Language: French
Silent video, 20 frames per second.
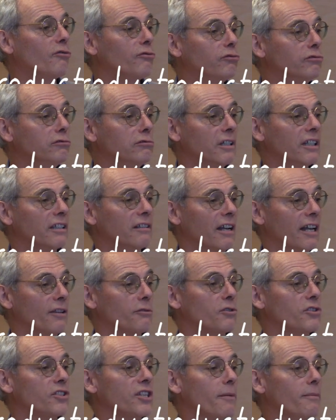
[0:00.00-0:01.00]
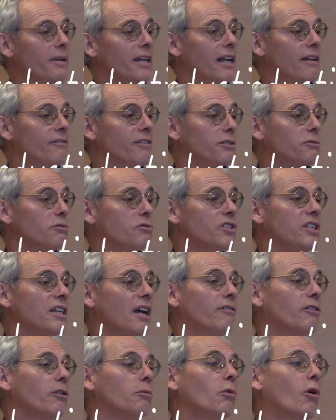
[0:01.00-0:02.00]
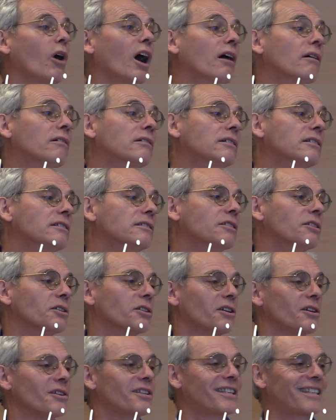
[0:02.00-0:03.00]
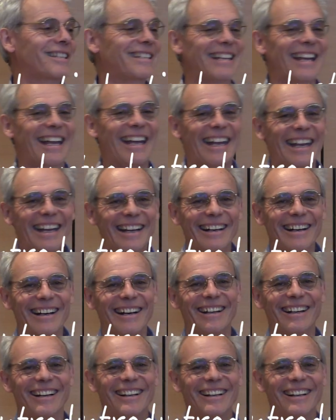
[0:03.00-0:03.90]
fou, et dans la deuxième, il l'avait tous dit avant moi. Donc euh, c'est euh,